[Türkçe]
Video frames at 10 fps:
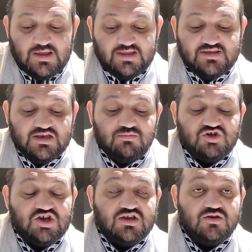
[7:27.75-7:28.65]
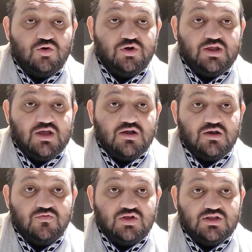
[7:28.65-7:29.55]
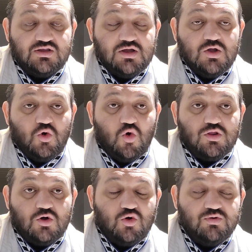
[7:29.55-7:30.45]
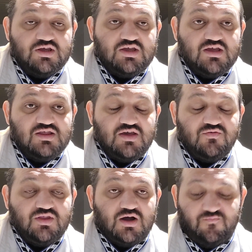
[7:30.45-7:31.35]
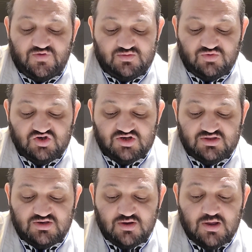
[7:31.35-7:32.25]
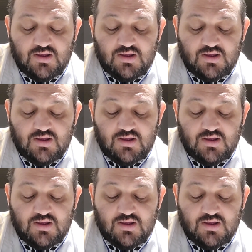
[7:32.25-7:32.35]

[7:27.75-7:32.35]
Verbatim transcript: Etkili bir şekilde oynayan Cleveland Oklahoma'yı kendi evinde affetmeyecektir.